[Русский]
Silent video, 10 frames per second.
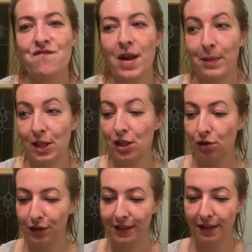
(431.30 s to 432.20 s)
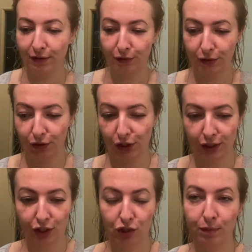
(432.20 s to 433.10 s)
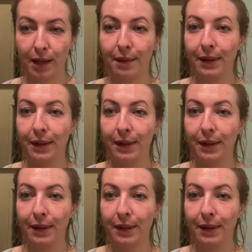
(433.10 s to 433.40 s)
Машинку заново включила. Сейчас у меня